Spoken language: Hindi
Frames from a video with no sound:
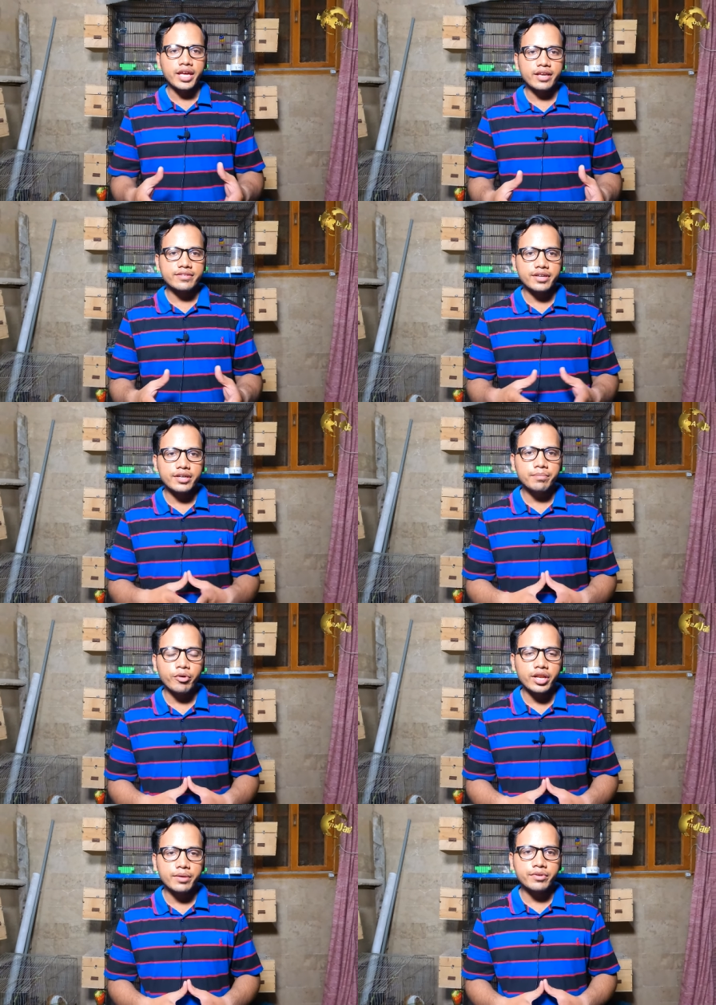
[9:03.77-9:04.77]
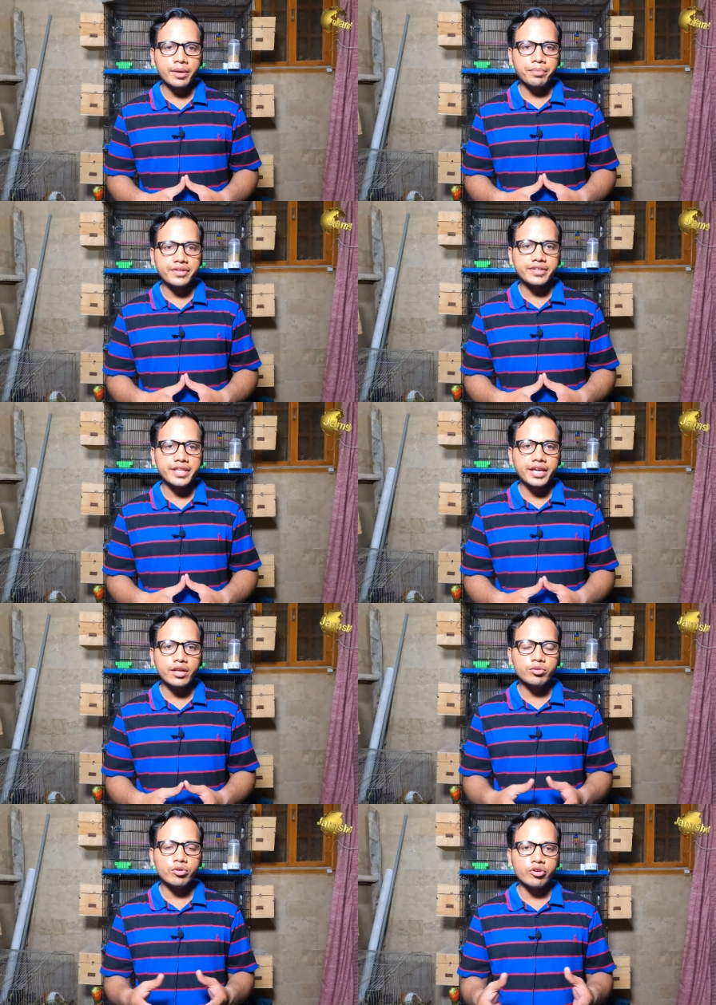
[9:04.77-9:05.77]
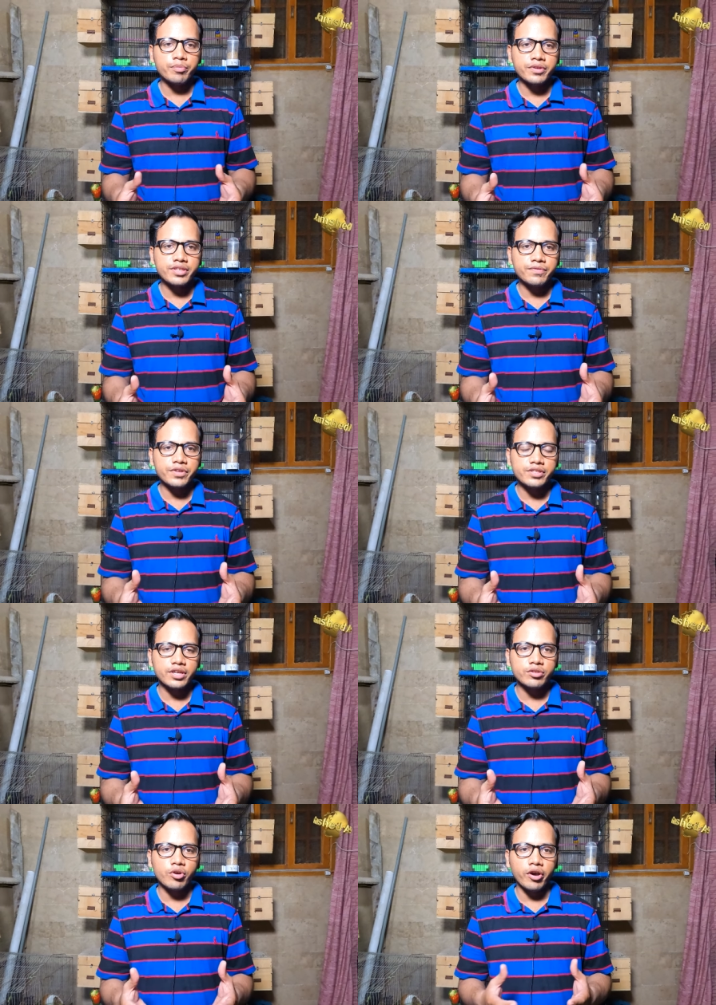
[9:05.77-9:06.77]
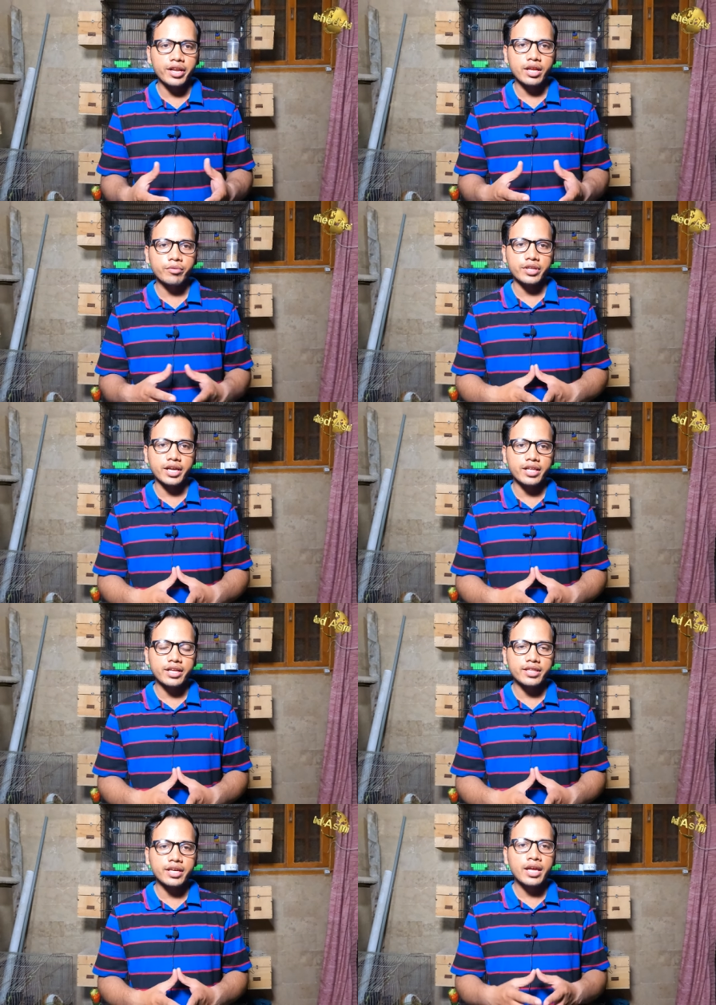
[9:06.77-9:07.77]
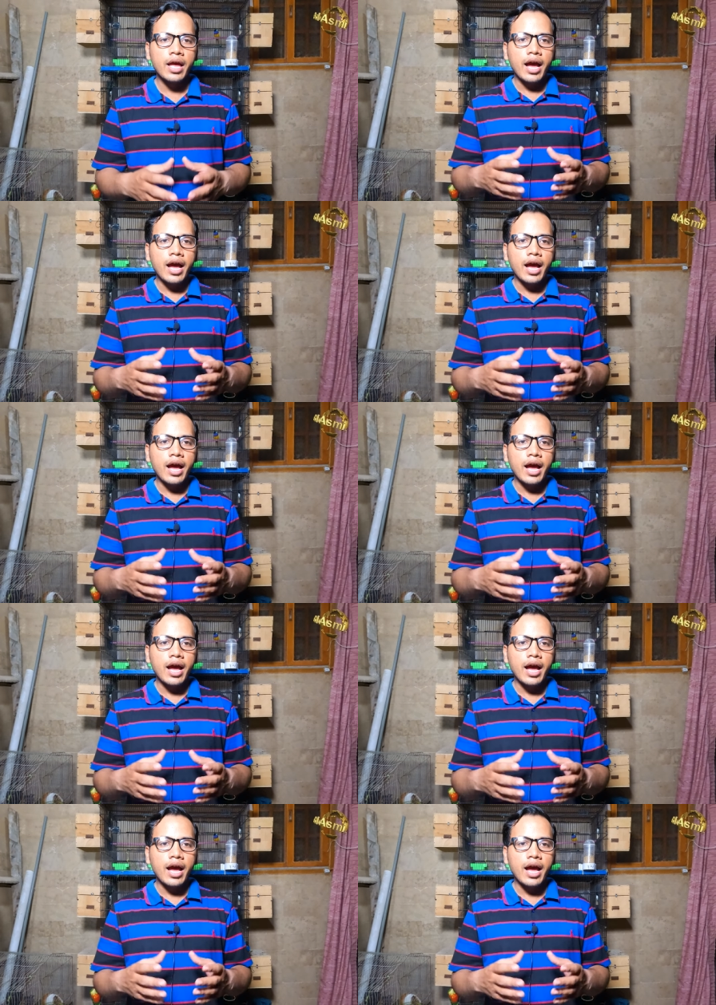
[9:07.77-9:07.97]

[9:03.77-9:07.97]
एक सर्टन बॉइलिंग टेम्परेचर देंगे तो उसमें से फ़िश का जो ऑयल है वो निकल जाता है